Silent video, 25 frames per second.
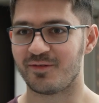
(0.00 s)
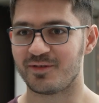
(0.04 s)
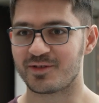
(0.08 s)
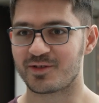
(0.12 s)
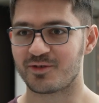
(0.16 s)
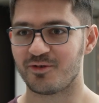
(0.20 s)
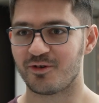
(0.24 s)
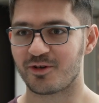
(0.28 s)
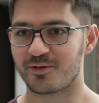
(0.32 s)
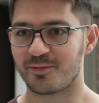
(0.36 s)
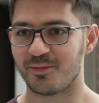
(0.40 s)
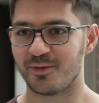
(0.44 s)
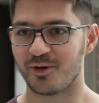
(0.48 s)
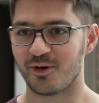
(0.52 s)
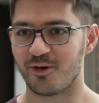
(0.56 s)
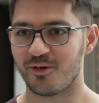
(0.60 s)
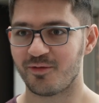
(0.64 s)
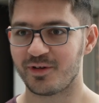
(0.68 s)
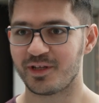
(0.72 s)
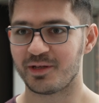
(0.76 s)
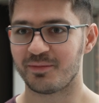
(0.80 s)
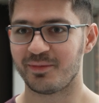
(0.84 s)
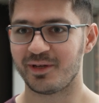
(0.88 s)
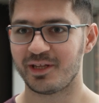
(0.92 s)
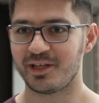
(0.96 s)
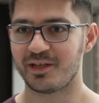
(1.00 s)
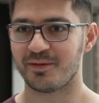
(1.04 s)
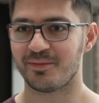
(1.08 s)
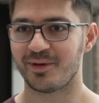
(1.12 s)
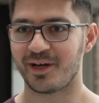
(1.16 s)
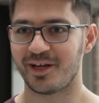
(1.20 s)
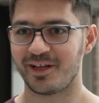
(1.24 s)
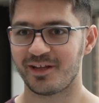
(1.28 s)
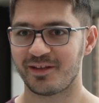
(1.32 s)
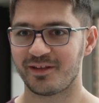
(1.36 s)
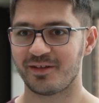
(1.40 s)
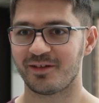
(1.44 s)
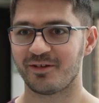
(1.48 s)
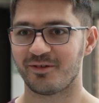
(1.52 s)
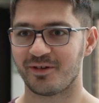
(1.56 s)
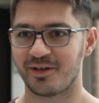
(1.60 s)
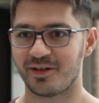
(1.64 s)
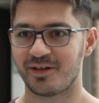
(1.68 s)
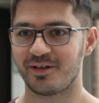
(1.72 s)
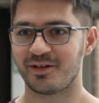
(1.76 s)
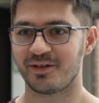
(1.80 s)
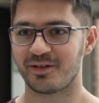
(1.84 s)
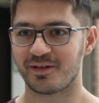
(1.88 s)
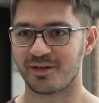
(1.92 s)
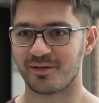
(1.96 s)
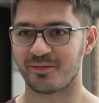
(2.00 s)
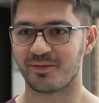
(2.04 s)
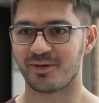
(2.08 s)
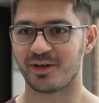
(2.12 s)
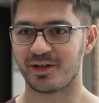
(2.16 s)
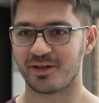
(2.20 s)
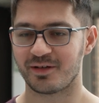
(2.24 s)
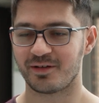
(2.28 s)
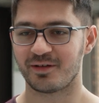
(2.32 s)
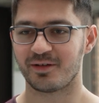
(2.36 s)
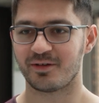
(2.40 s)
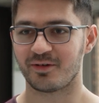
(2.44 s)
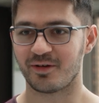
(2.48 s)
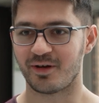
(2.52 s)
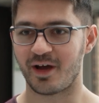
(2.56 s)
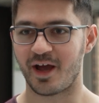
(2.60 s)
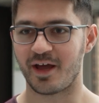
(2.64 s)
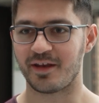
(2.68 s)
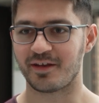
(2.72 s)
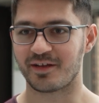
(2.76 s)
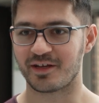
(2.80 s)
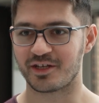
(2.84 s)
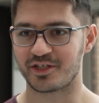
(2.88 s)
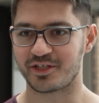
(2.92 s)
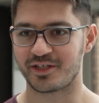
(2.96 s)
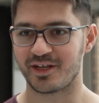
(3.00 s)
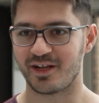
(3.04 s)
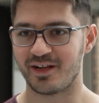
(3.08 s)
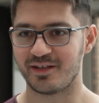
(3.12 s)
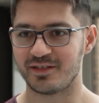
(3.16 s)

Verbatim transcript: äh, Erwartungen und Möglichkeiten mit. Und genau